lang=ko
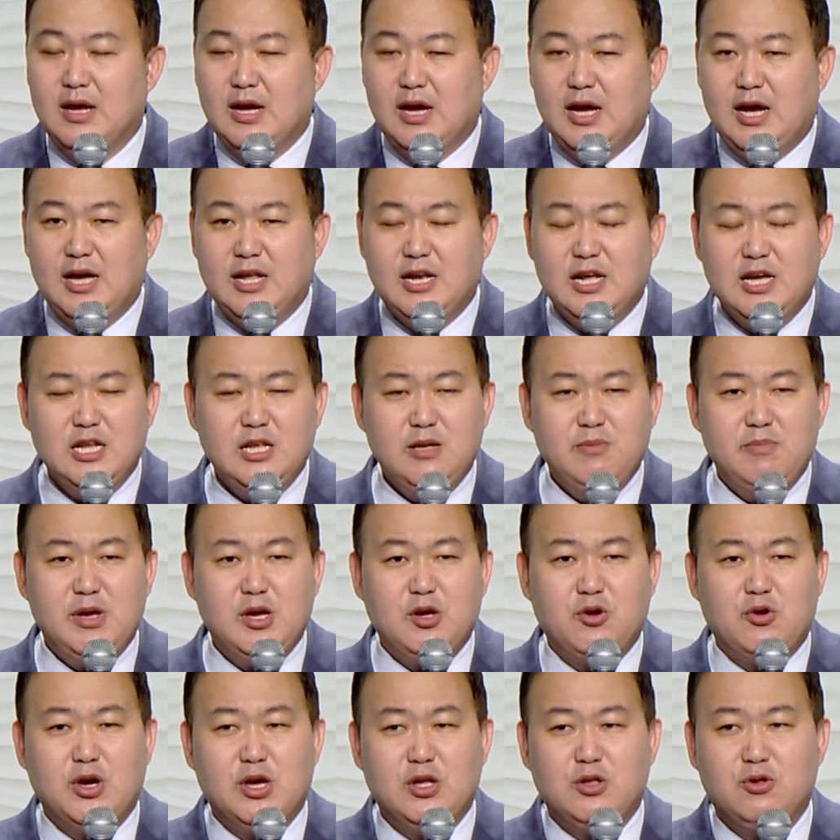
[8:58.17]

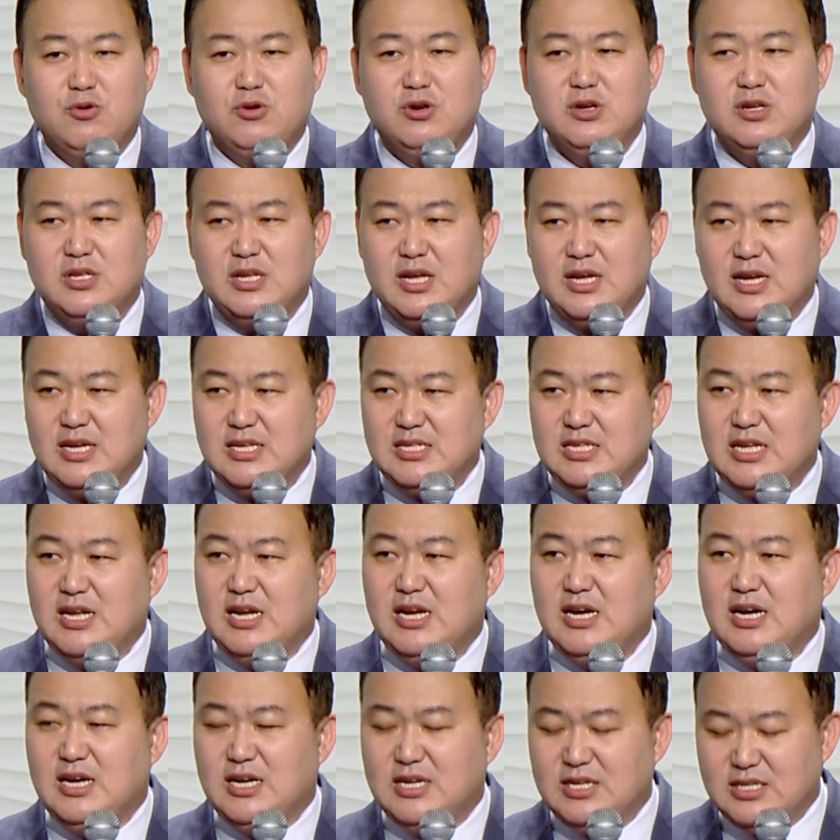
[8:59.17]
하나님의 궤도를 따라
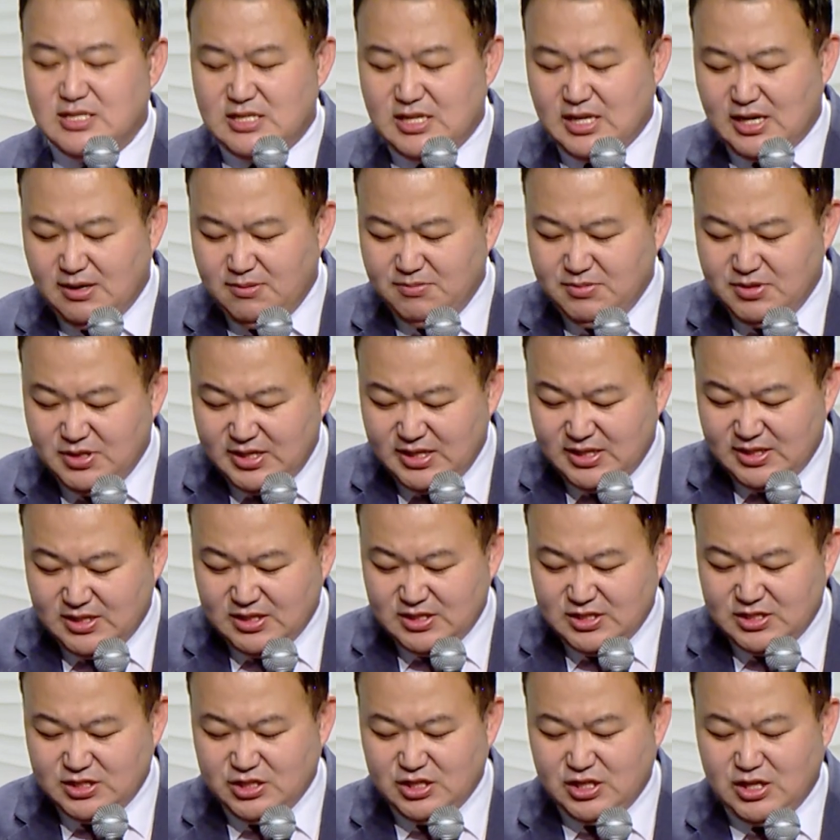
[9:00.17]
살아가는 사람들의
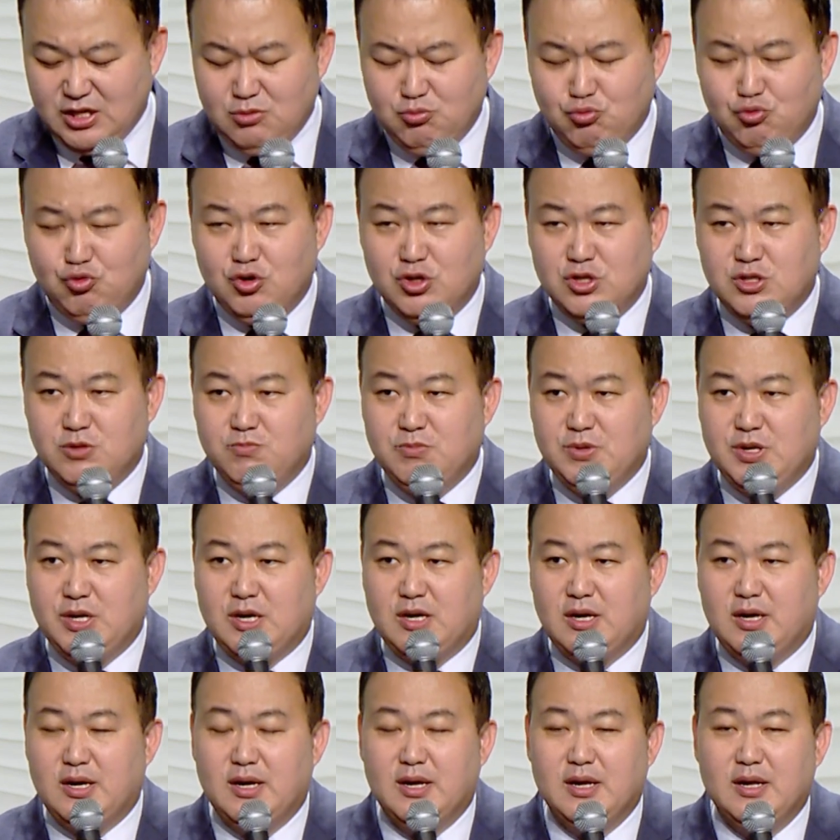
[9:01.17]
특징이
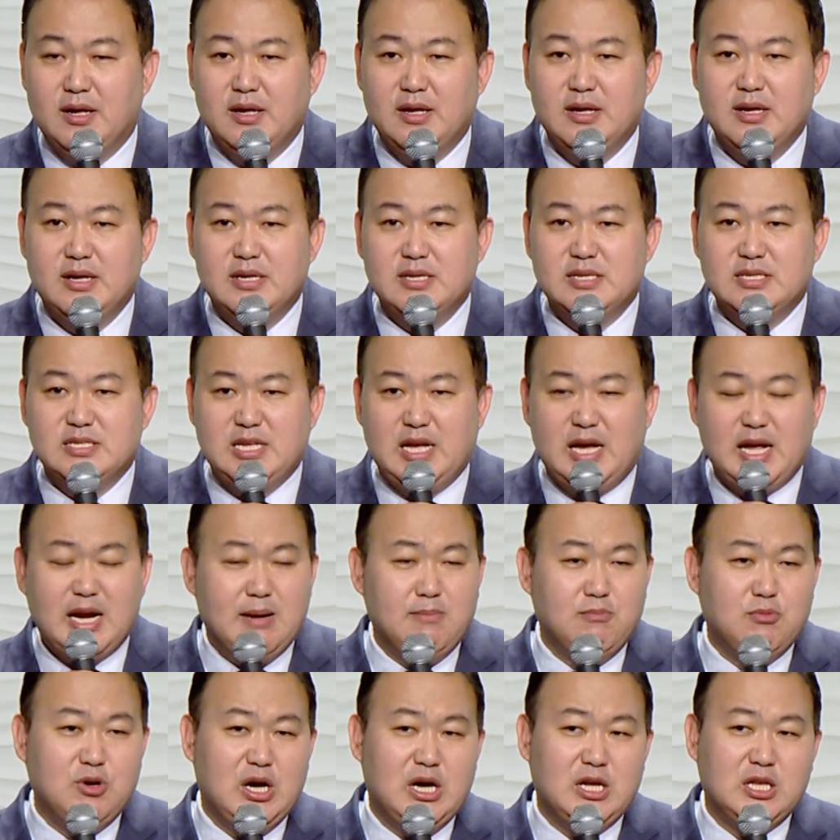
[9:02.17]
무엇입니까?
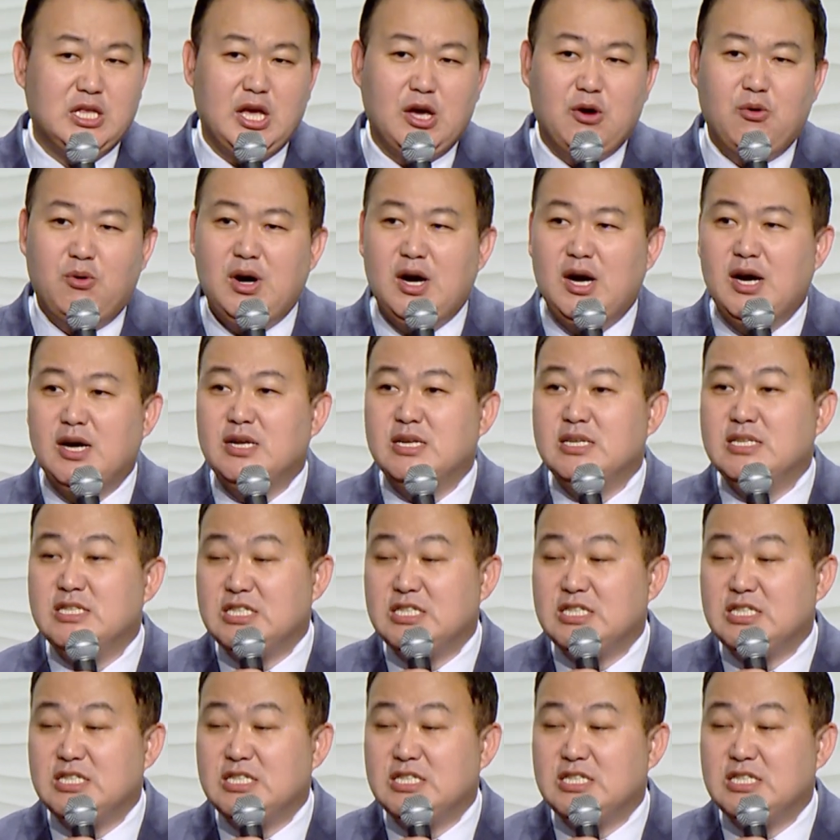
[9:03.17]
사람과 대화하는